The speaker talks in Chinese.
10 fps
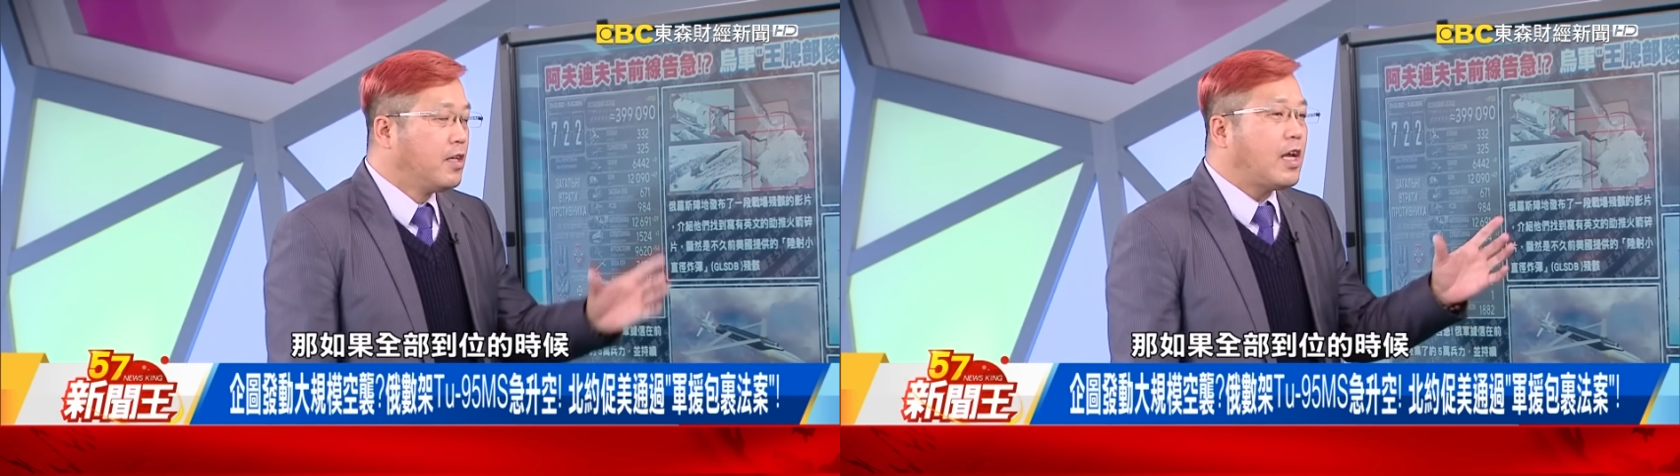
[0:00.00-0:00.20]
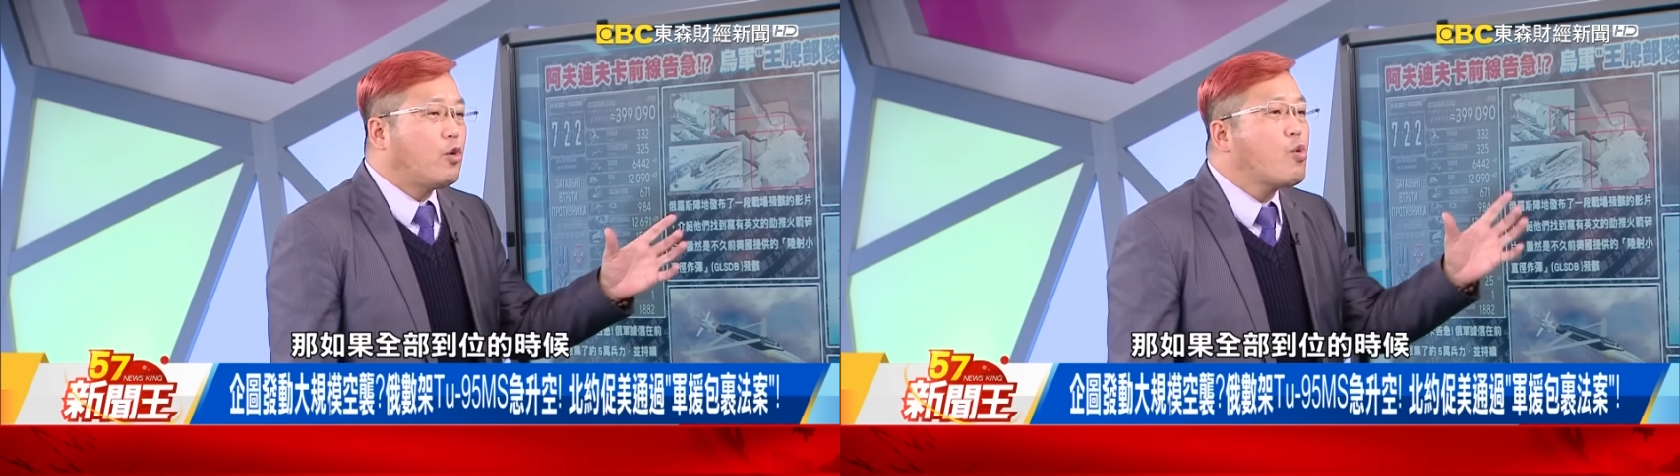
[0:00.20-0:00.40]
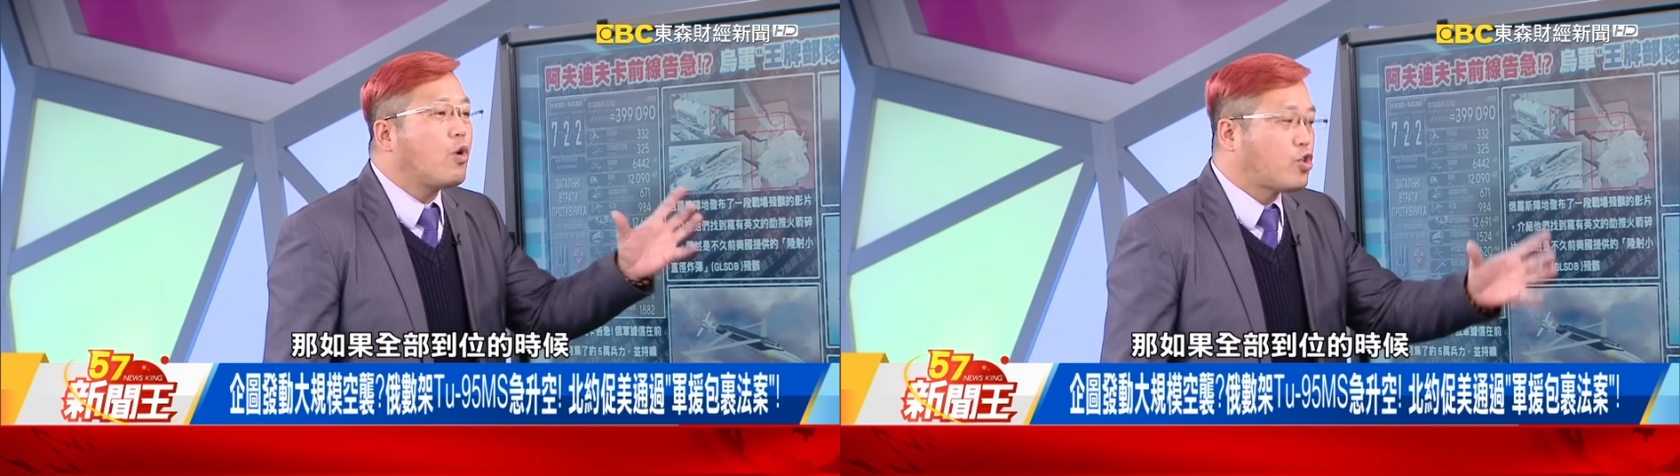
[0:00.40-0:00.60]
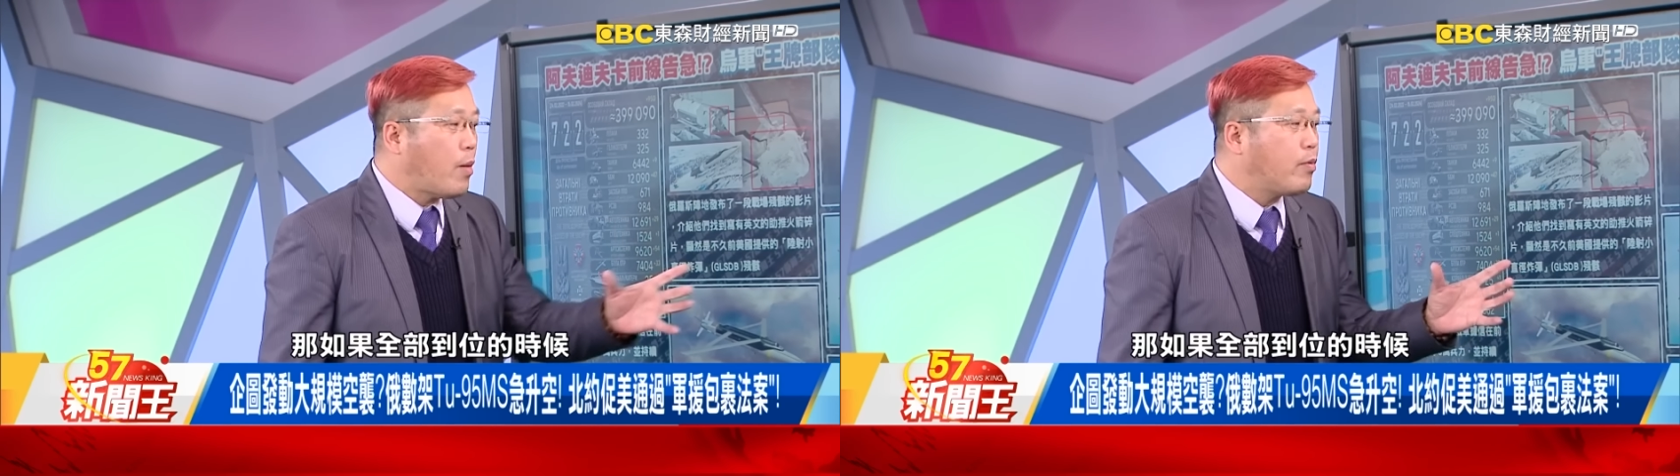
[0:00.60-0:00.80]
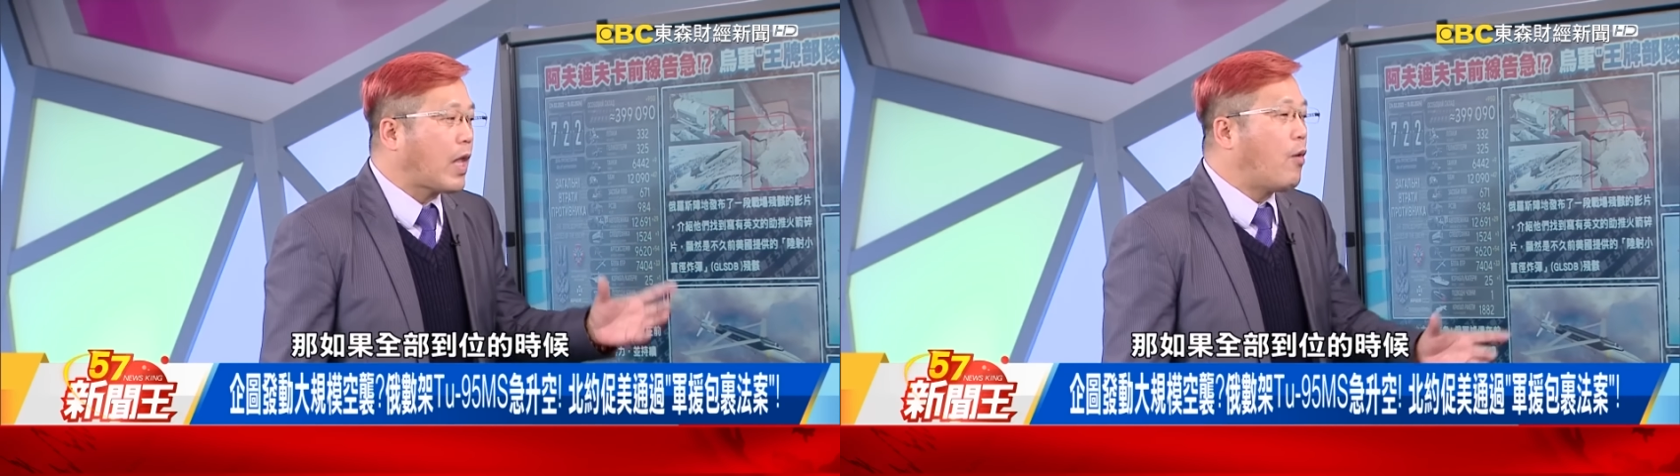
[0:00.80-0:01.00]
那如果
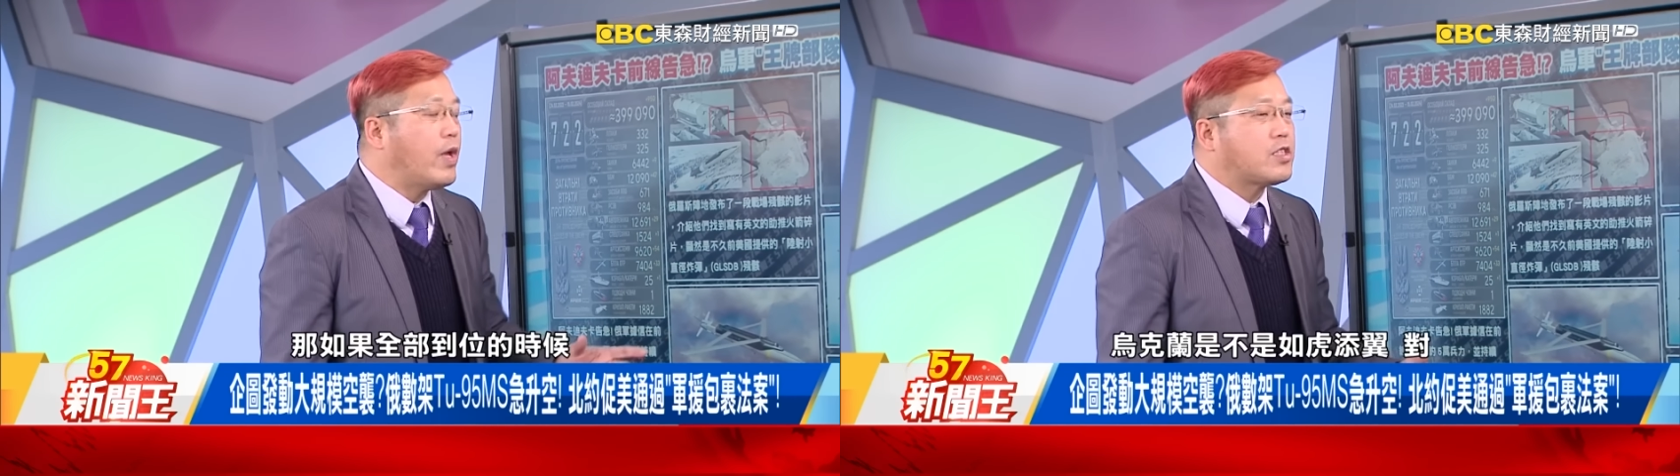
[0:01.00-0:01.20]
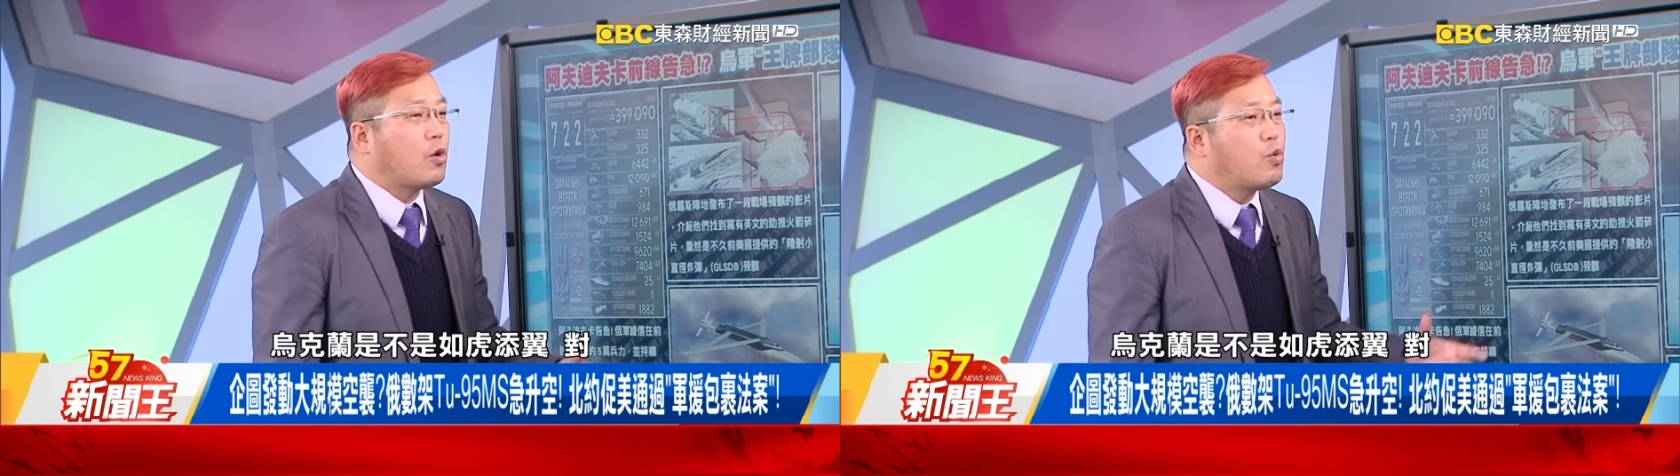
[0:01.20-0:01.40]
全部到位的时候，